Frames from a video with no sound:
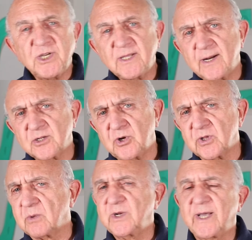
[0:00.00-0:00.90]
O Dia
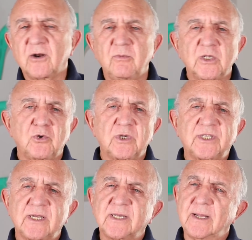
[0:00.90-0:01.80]
Internacional da Mulher
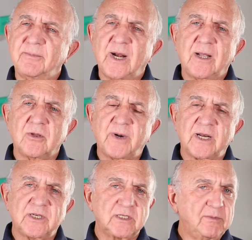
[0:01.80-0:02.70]
começou a ser celebrado a
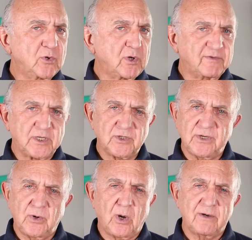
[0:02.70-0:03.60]
partir de
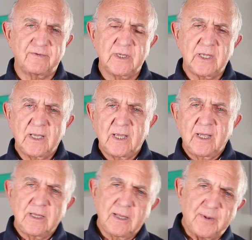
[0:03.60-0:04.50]
1909,
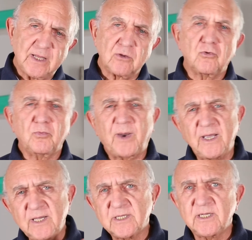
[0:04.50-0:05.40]
dependendo do
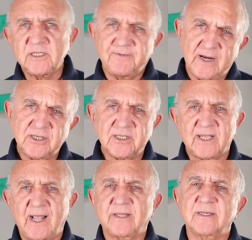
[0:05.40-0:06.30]
país em
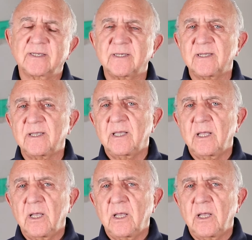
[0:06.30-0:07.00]
diferentes datas.